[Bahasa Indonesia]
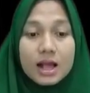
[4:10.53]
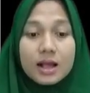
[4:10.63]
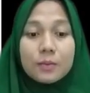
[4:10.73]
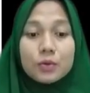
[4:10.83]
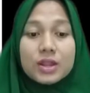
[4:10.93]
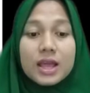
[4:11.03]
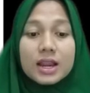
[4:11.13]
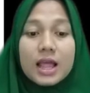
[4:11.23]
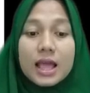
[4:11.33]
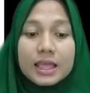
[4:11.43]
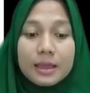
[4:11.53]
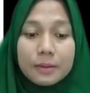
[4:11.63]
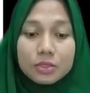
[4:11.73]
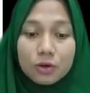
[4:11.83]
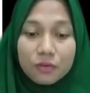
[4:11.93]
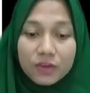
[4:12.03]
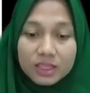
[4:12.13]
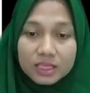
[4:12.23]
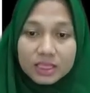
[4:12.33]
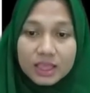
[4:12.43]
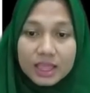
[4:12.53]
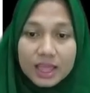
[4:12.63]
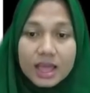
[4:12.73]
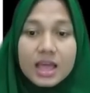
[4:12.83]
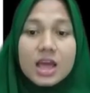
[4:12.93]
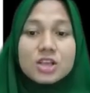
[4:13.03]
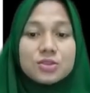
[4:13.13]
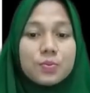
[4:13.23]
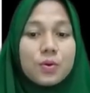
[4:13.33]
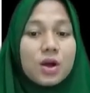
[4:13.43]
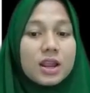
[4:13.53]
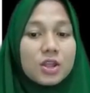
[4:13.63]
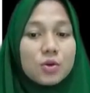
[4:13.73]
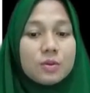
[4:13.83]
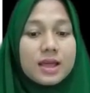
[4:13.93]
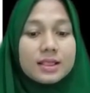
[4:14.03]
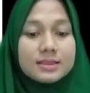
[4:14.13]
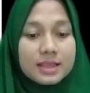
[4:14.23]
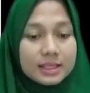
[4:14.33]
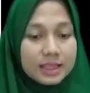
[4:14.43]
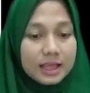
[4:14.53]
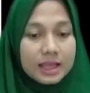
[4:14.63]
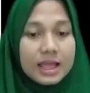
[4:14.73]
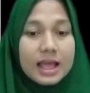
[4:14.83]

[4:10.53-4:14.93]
kemudian gametofit ya, sporarium dan seta.